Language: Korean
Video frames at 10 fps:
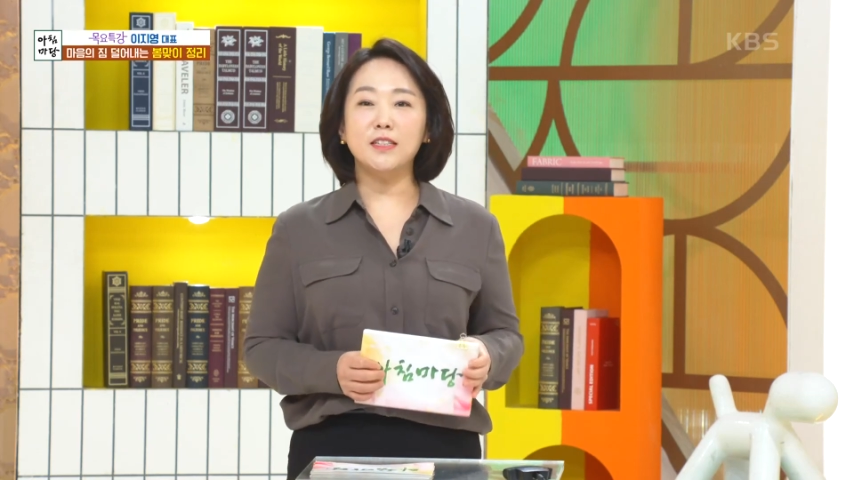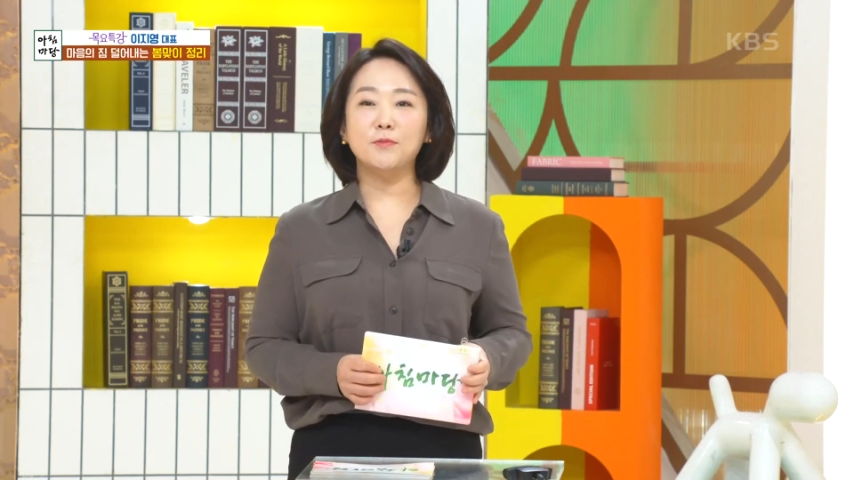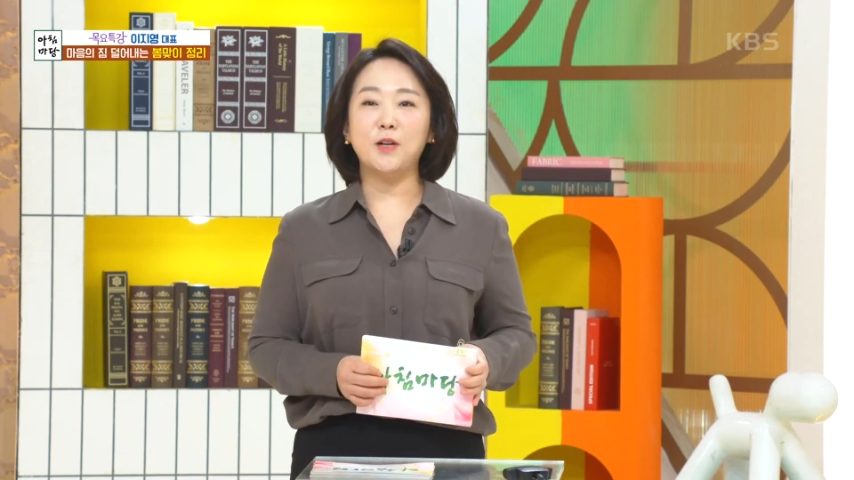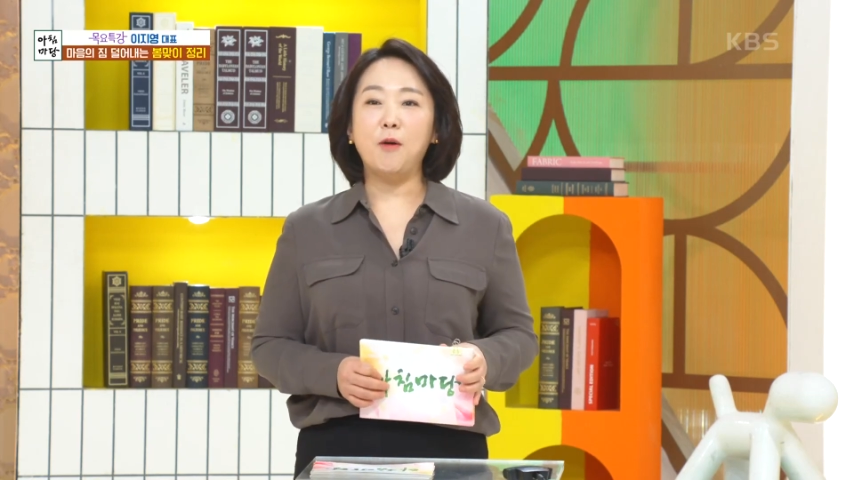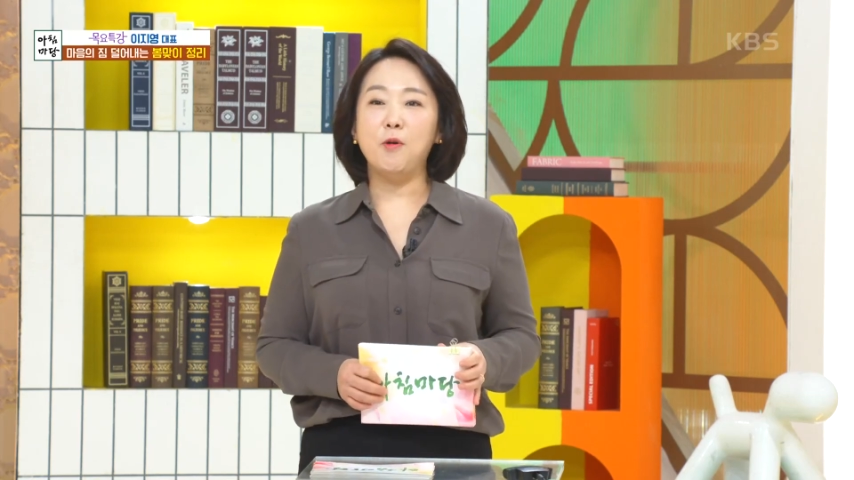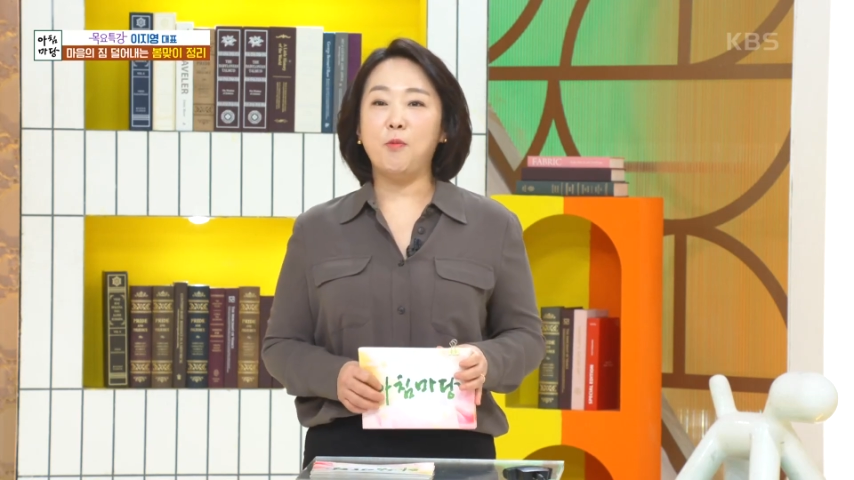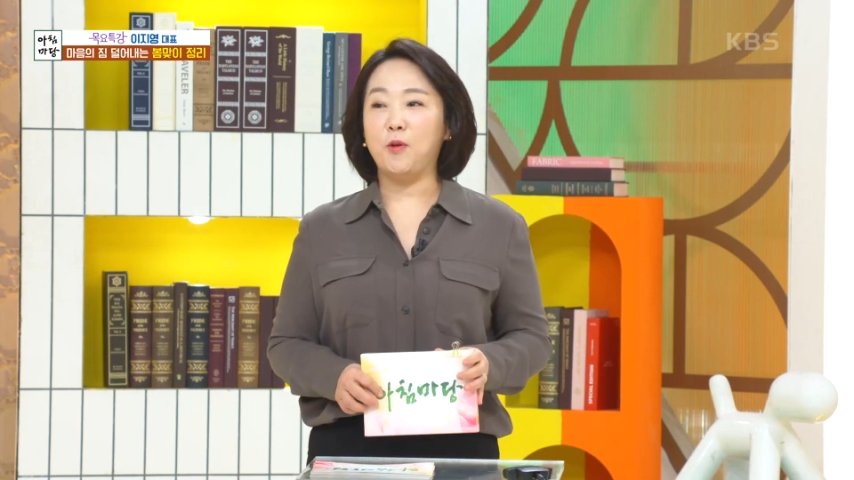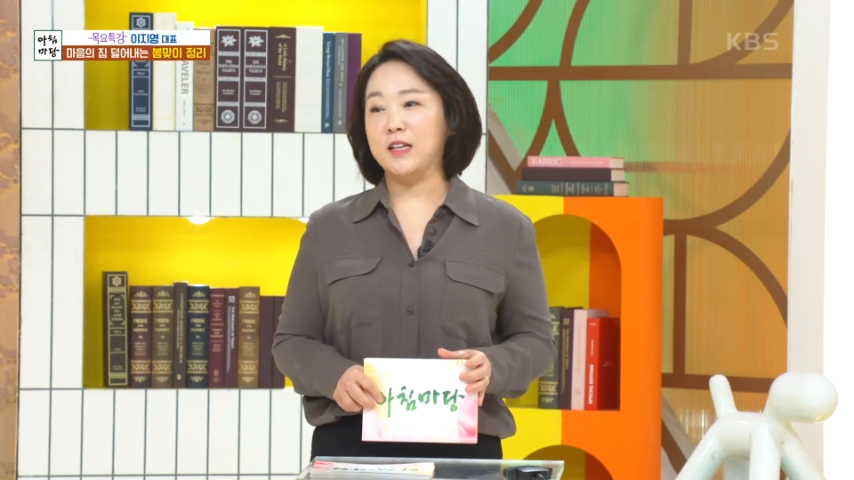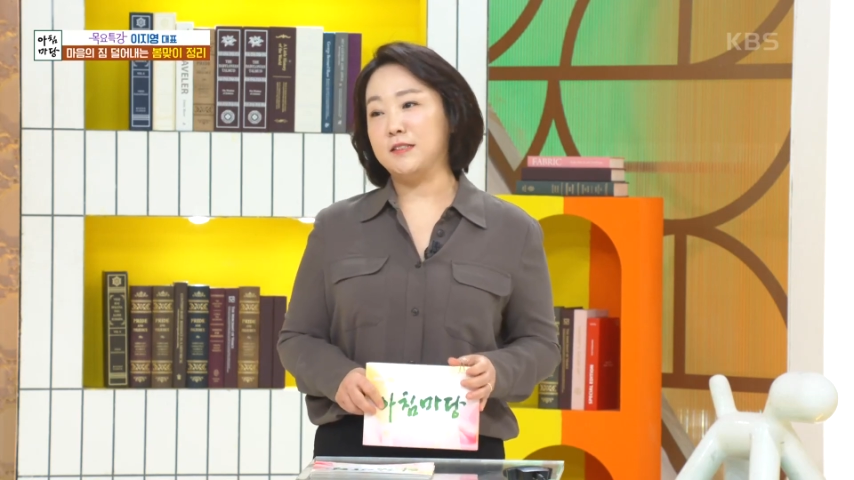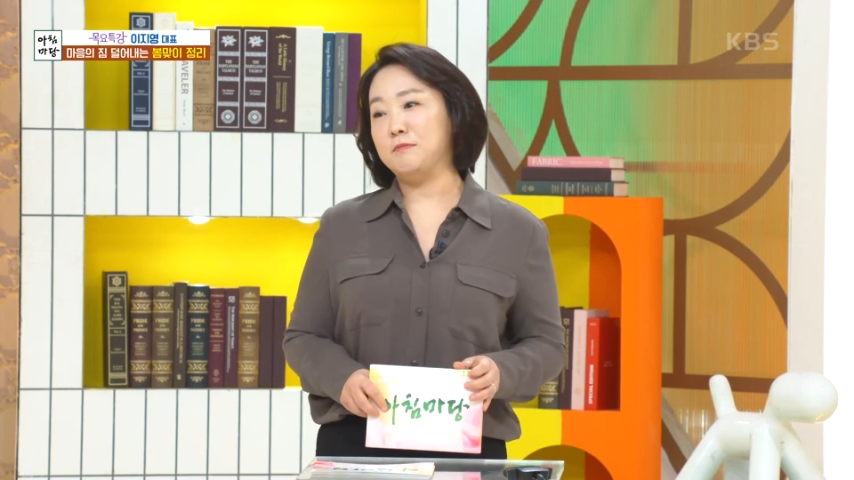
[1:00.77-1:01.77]
집을 한번
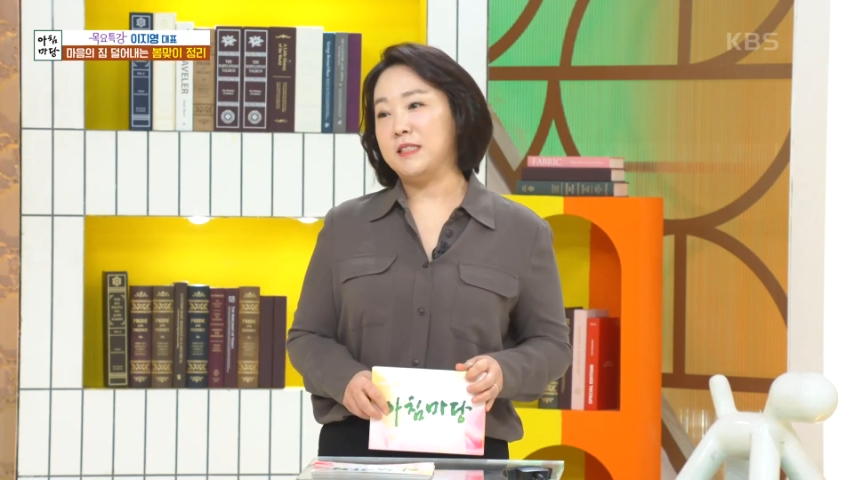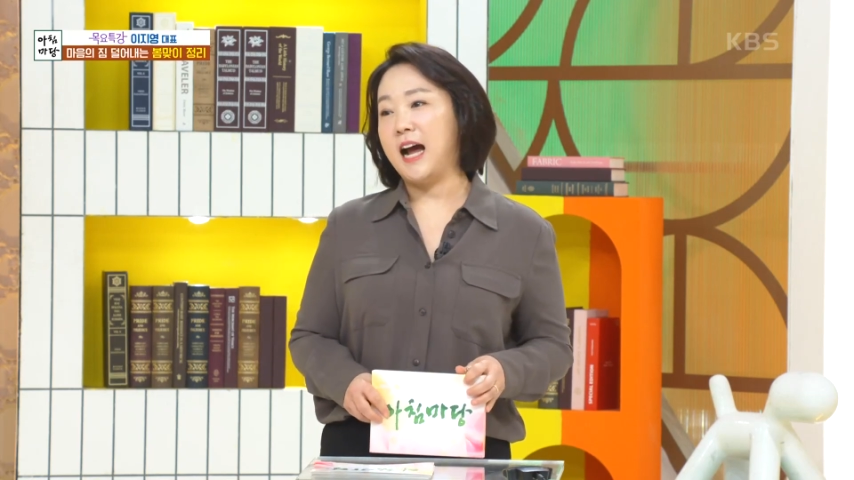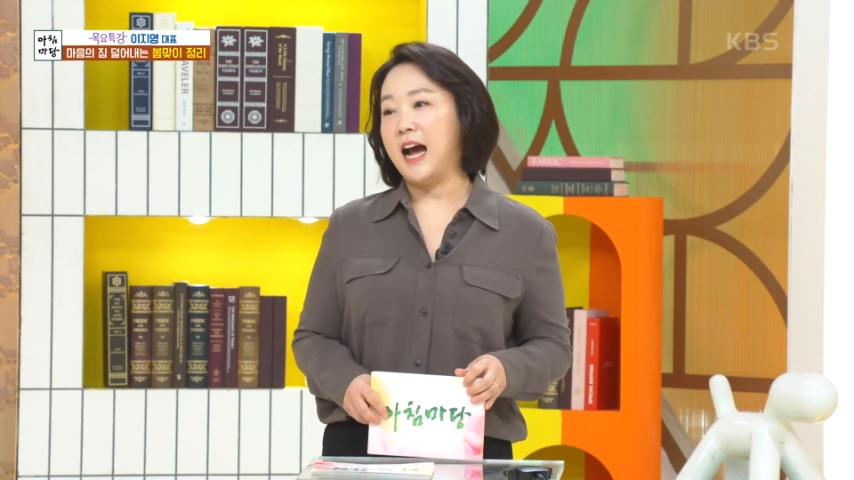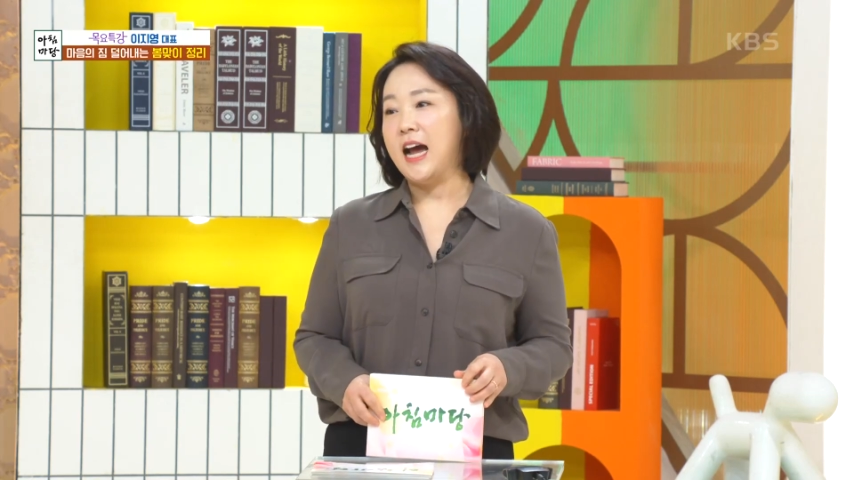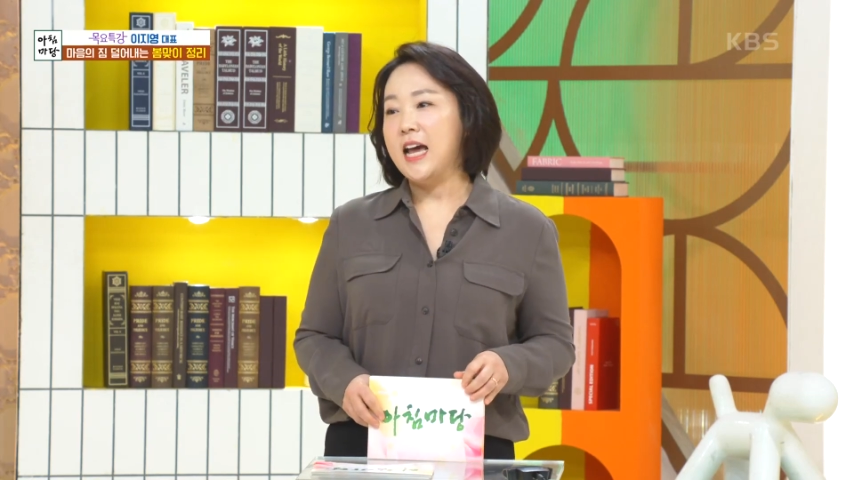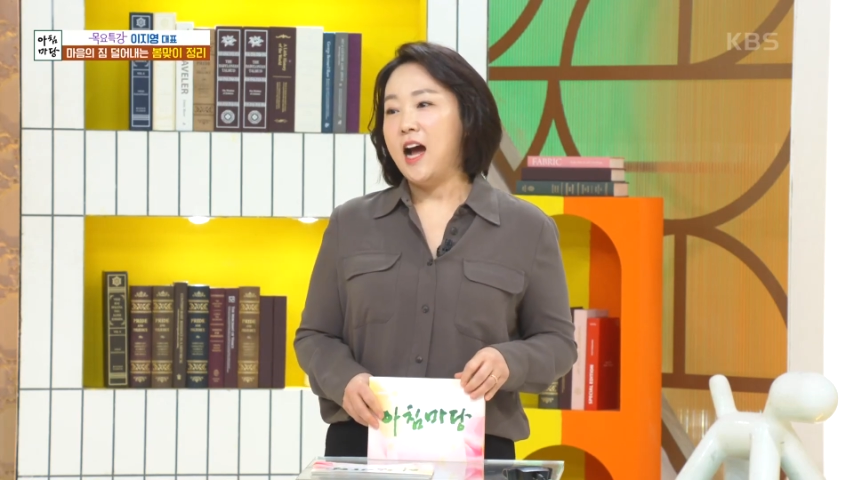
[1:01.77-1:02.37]
보겠습니다.